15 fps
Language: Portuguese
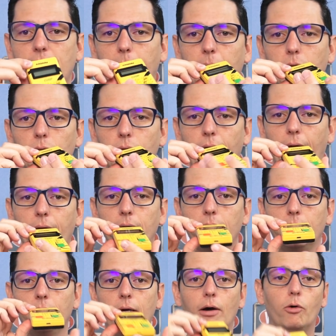tamanho no lugar.
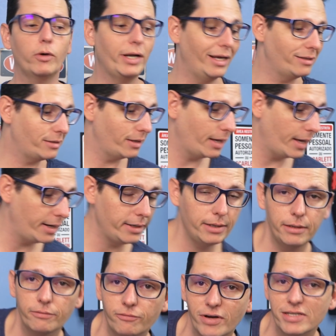O cliente
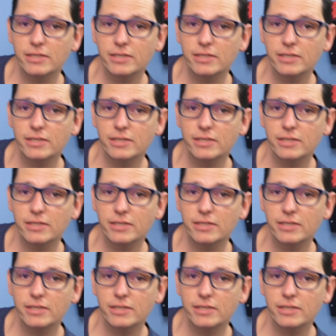ele vai